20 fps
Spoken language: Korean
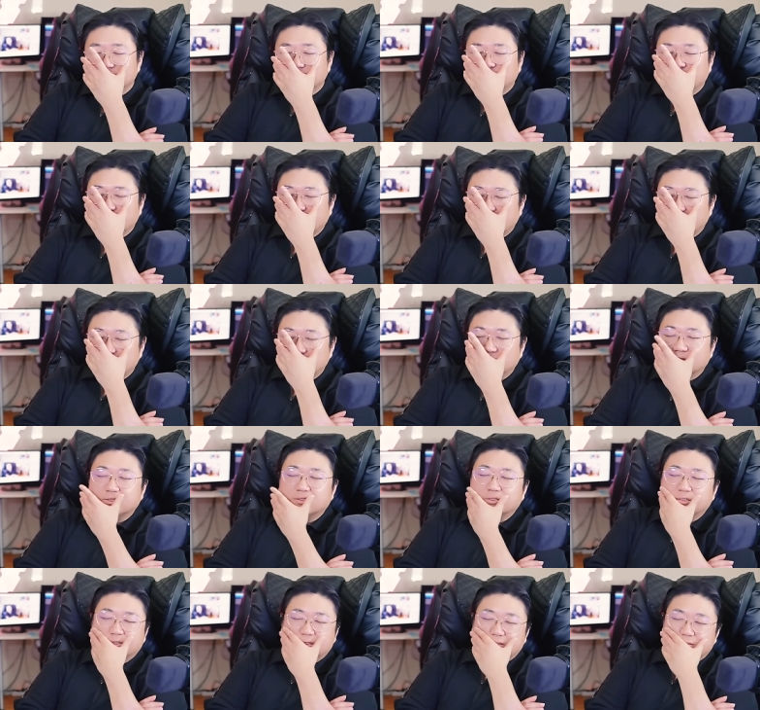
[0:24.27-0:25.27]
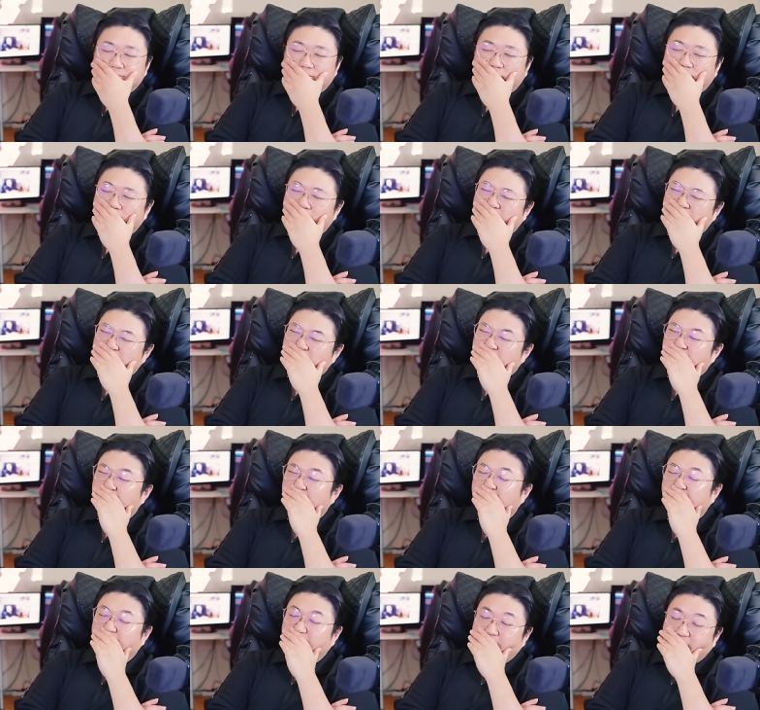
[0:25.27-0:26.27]
그쪽에 있는 그 뭐
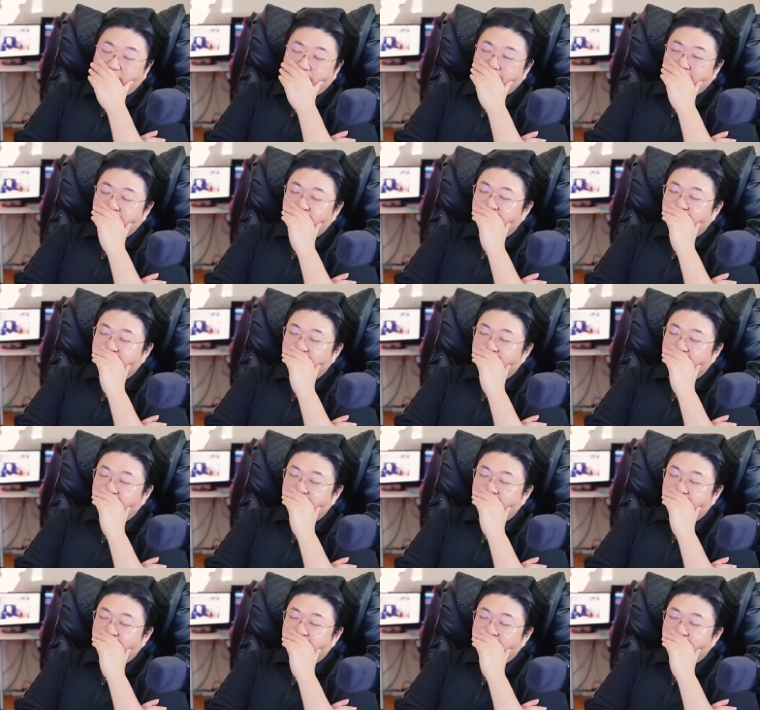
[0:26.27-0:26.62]
저긴가?